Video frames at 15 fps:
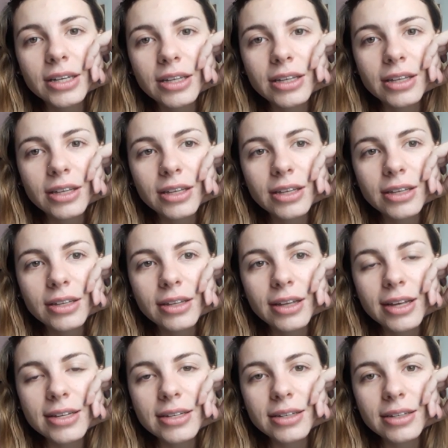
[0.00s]
E
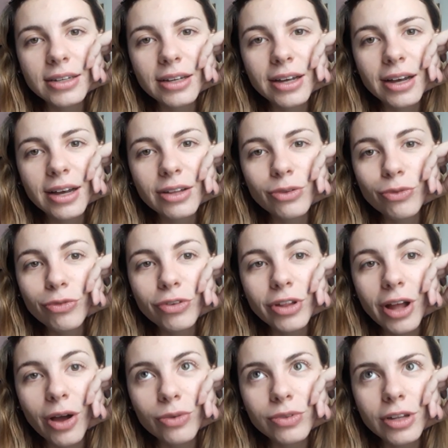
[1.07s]
é, no
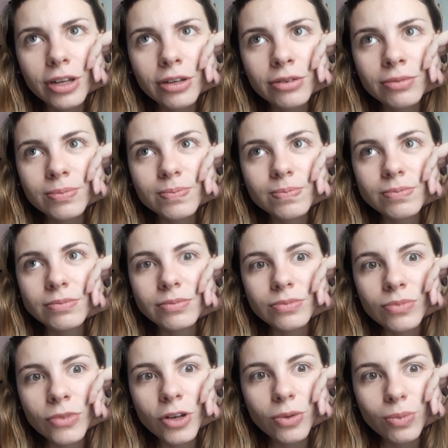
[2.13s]
final tem
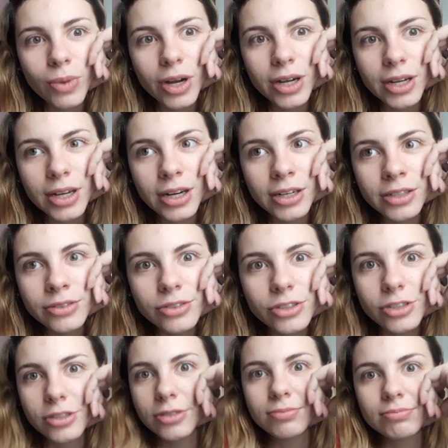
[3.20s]
uma
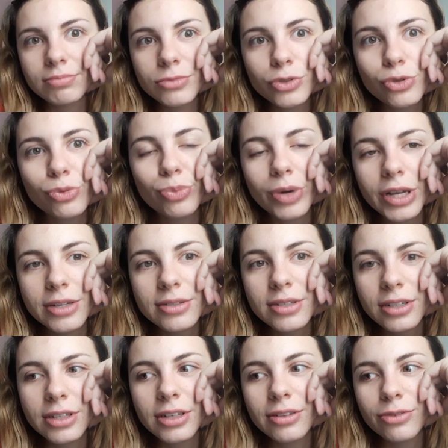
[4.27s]
grande surpresa
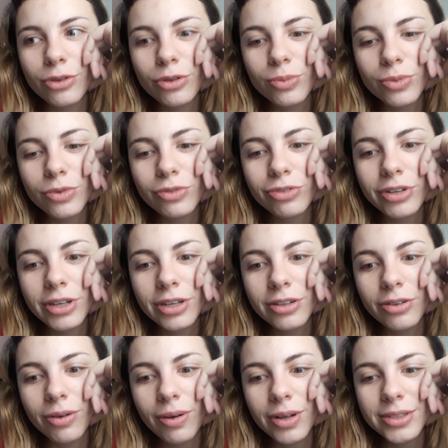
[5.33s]
que todo mundo fica,
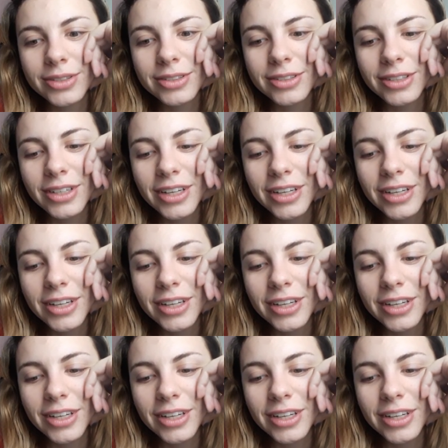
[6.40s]
nossa.